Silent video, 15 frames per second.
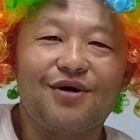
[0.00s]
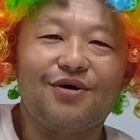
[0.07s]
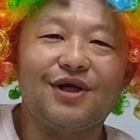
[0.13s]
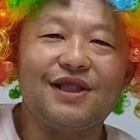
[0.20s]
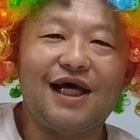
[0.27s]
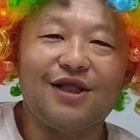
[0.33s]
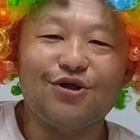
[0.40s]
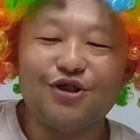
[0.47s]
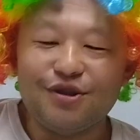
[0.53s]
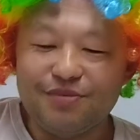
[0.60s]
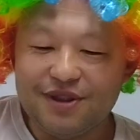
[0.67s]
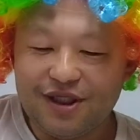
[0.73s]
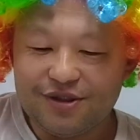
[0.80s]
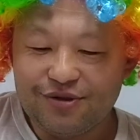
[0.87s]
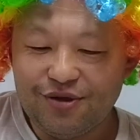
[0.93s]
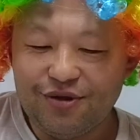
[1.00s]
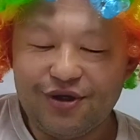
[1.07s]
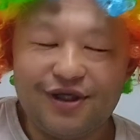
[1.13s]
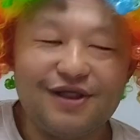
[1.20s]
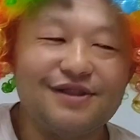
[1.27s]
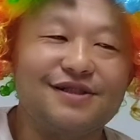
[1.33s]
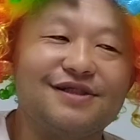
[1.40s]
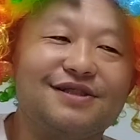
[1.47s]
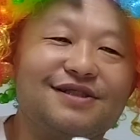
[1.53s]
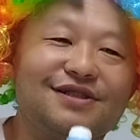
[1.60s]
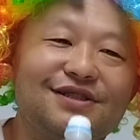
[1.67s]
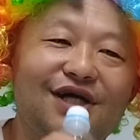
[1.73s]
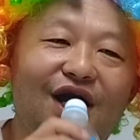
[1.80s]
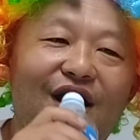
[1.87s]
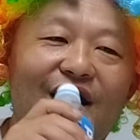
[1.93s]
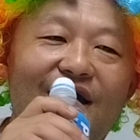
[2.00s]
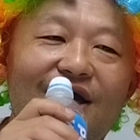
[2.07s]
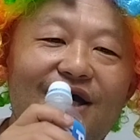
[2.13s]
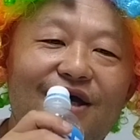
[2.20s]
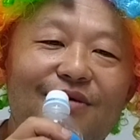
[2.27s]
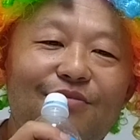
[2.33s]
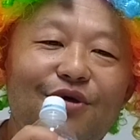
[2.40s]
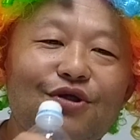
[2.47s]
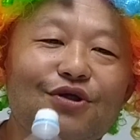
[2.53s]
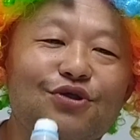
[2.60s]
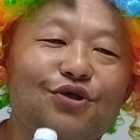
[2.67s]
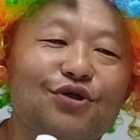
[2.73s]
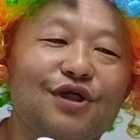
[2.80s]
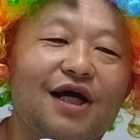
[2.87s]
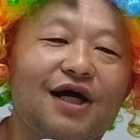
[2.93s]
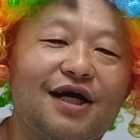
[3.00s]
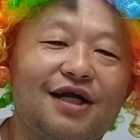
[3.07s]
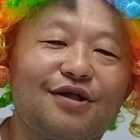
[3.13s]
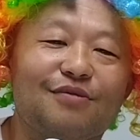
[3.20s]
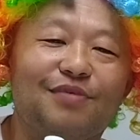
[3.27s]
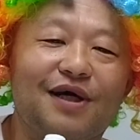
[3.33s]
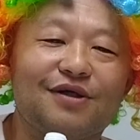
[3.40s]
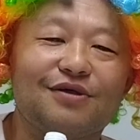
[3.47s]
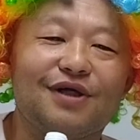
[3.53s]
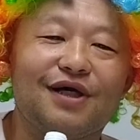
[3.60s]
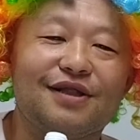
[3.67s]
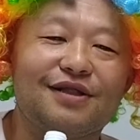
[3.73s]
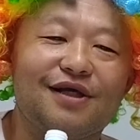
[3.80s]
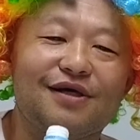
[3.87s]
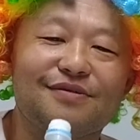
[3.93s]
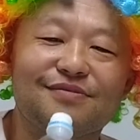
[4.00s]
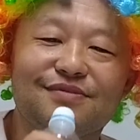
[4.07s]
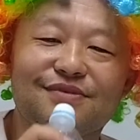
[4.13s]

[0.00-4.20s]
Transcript: これ楽しみだぞ、おい。元長男からの爆弾って。